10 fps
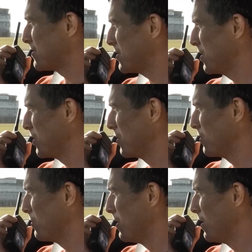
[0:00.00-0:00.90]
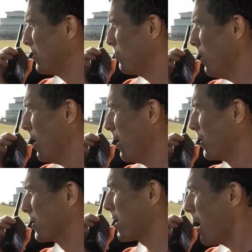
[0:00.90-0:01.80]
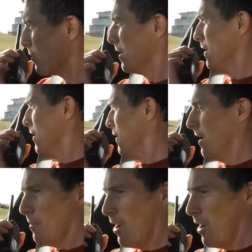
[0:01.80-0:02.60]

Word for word: 2, 1, ya. Ya me